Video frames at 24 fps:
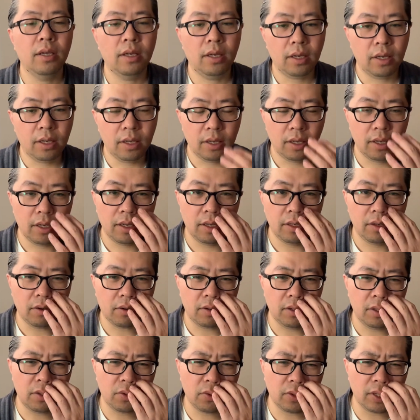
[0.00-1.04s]
呃，有
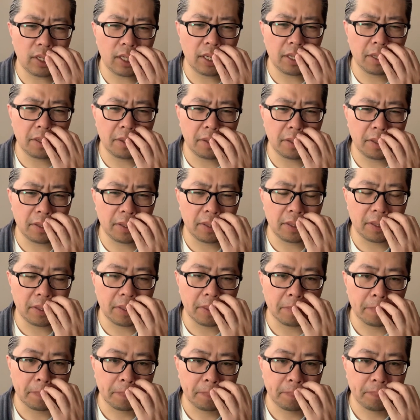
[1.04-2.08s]
人说这
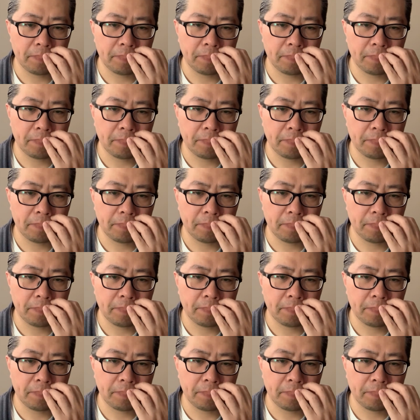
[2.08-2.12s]
个